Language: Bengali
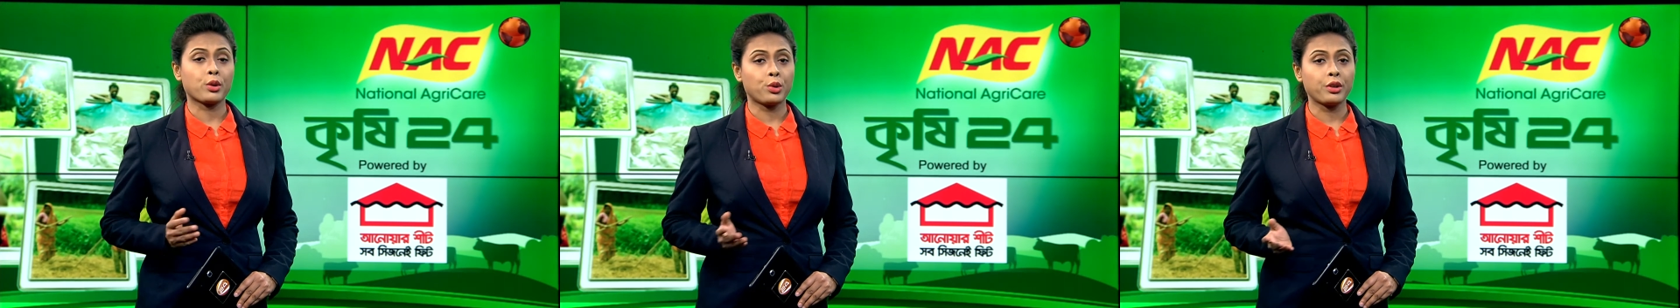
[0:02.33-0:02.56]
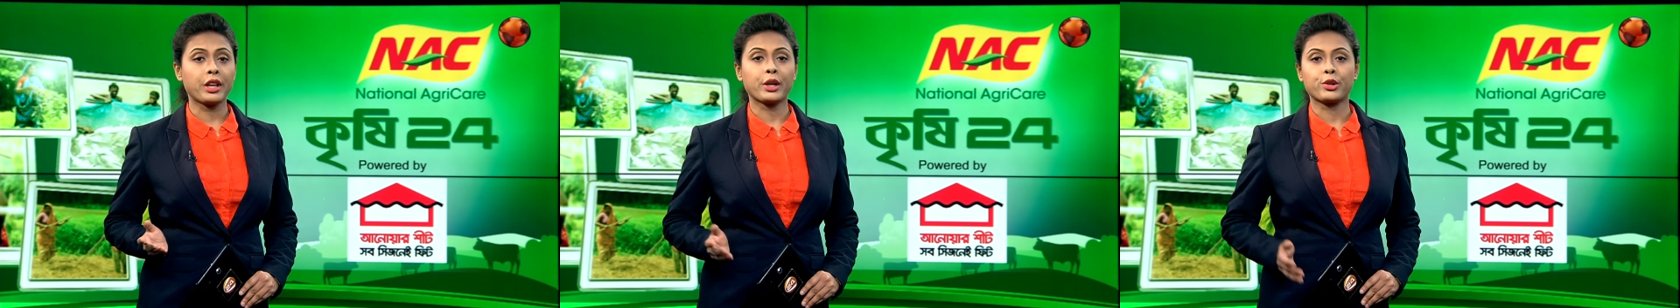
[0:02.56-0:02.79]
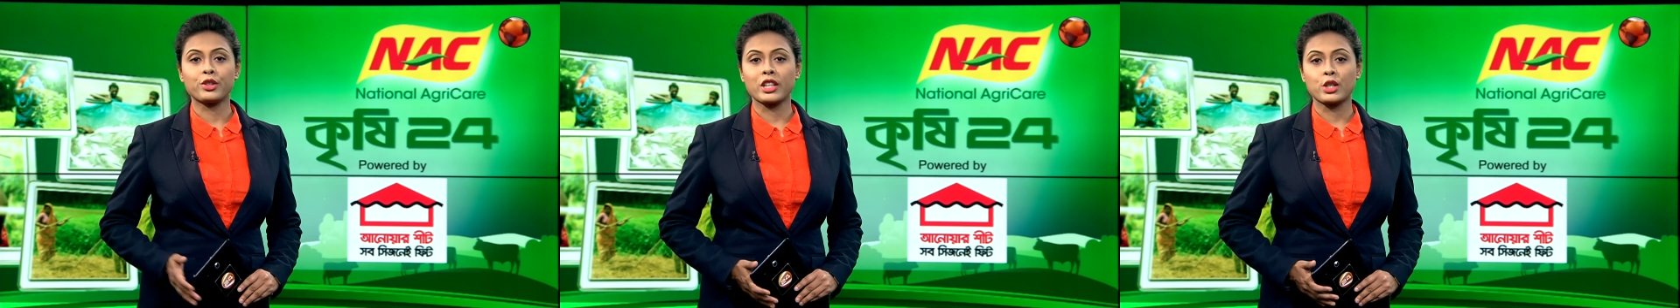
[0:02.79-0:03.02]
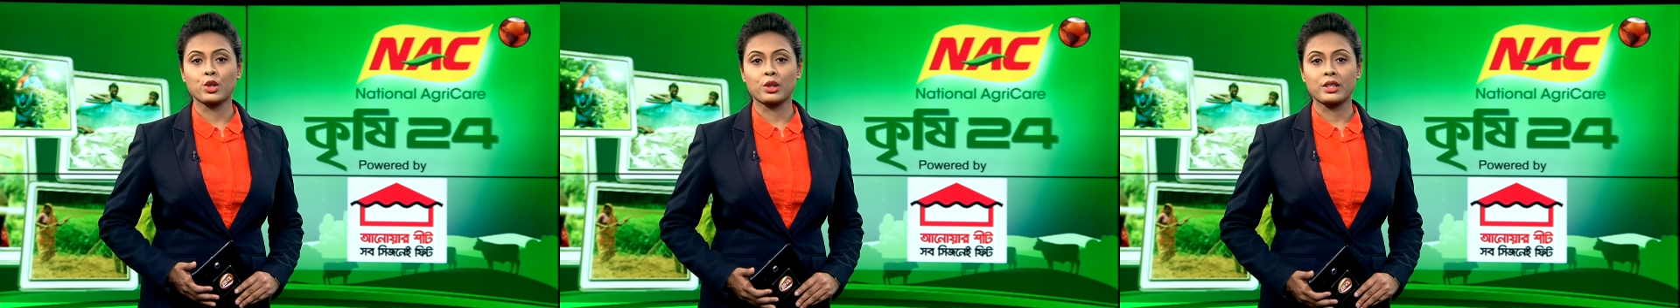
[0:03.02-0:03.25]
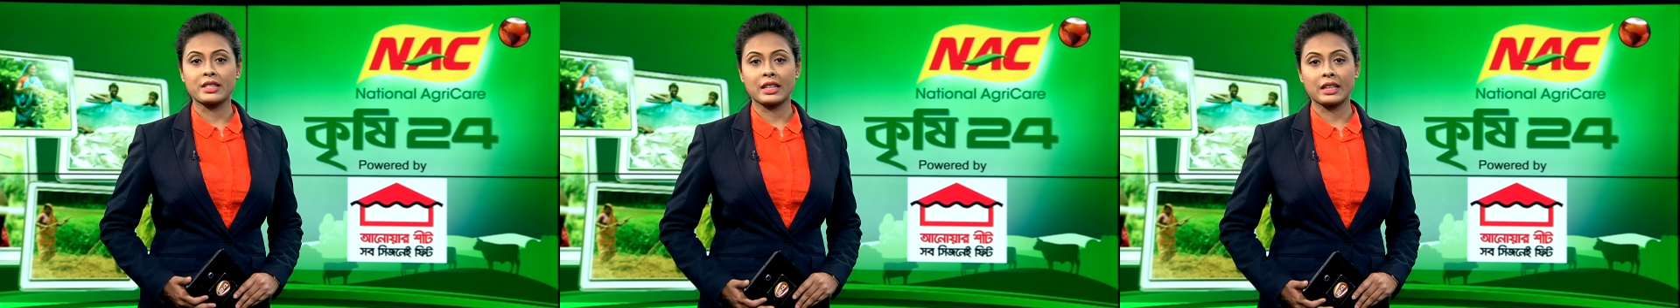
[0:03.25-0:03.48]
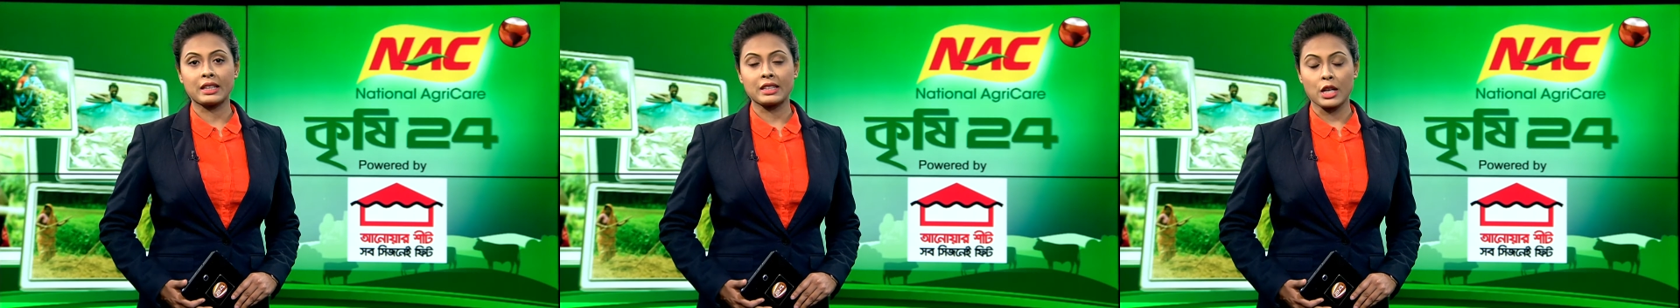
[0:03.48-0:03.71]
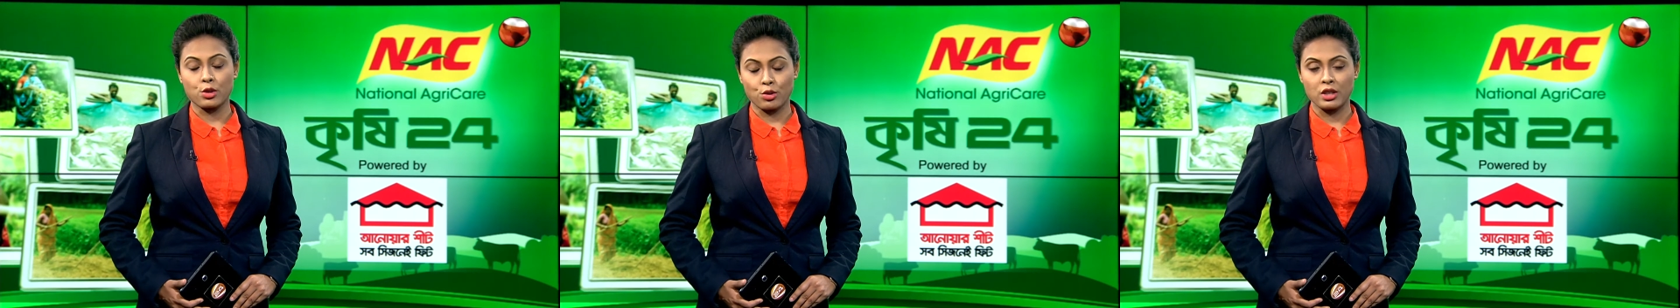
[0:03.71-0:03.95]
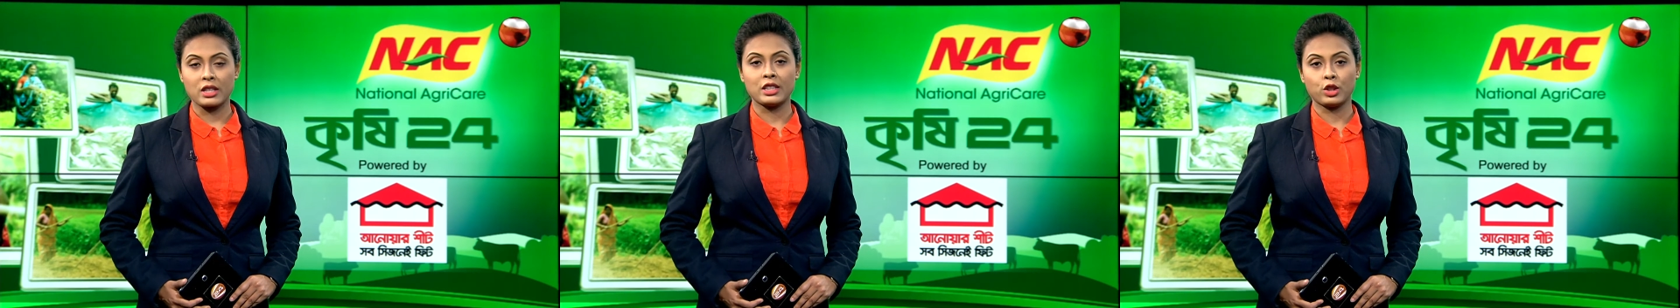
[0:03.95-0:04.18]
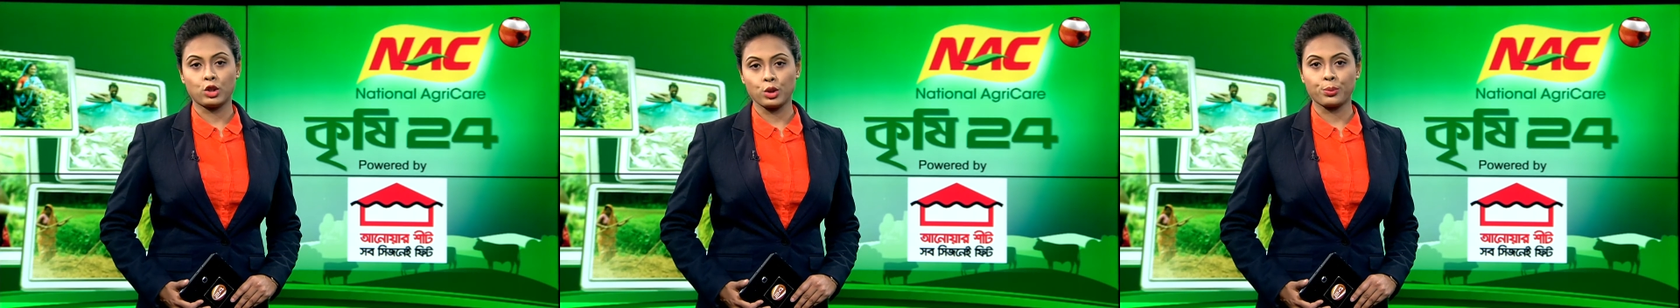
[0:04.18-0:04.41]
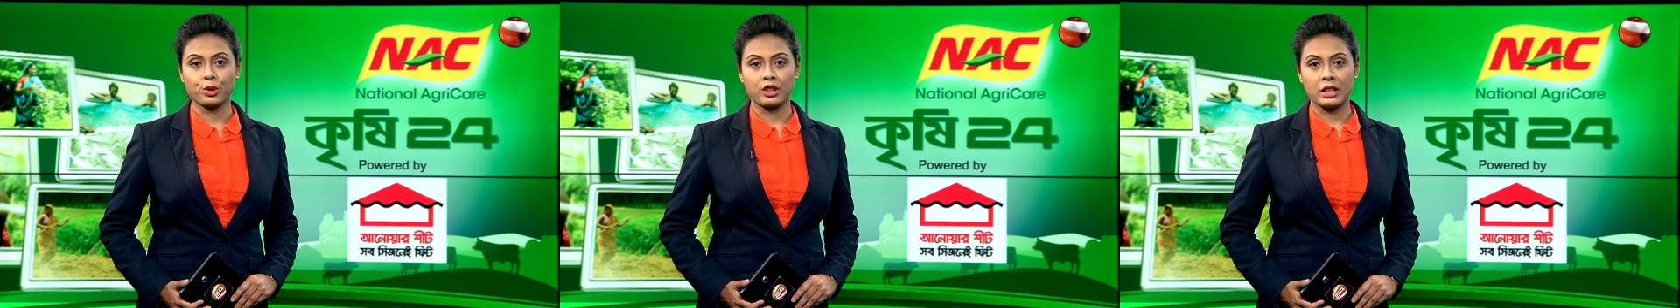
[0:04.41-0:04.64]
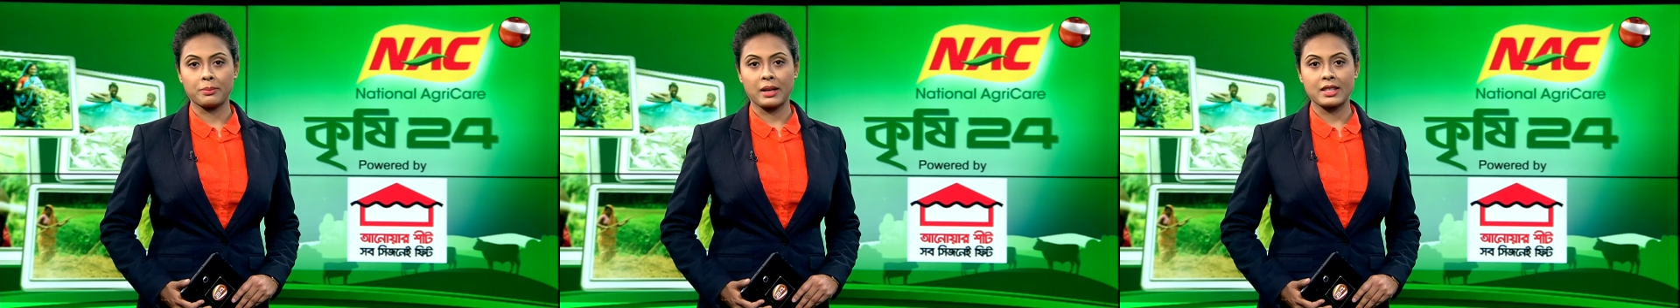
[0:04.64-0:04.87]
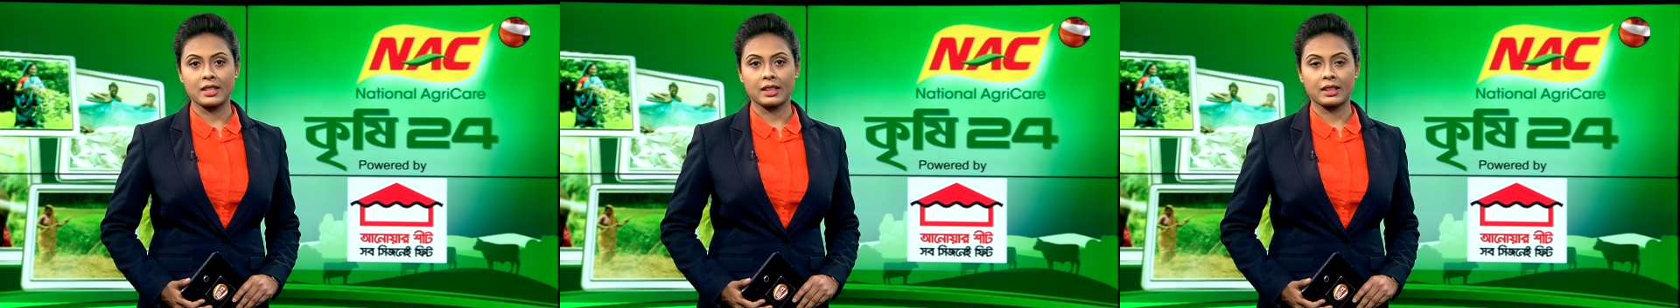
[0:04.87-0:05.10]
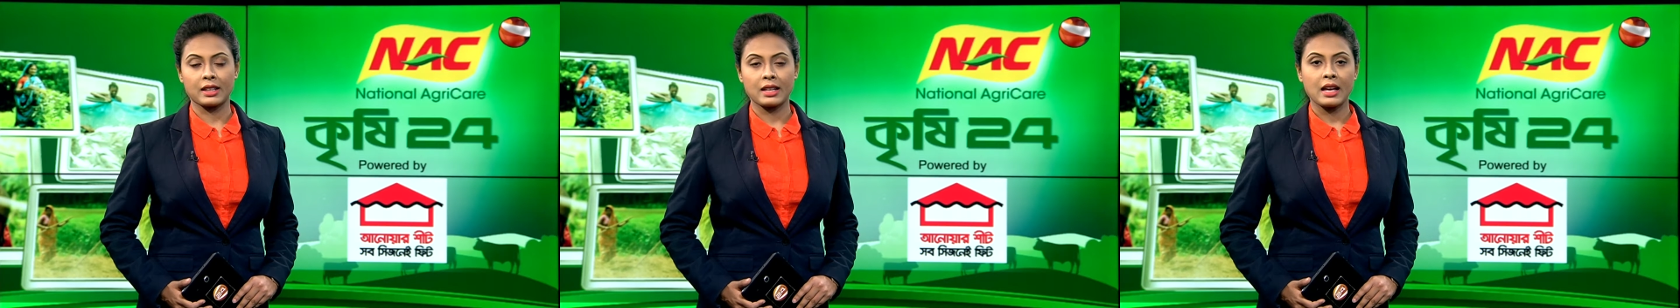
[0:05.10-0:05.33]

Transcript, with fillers: খুঁড়িয়ে খুঁড়িয়ে চলছে নাটোরের নিত্যপণ্যের বাজার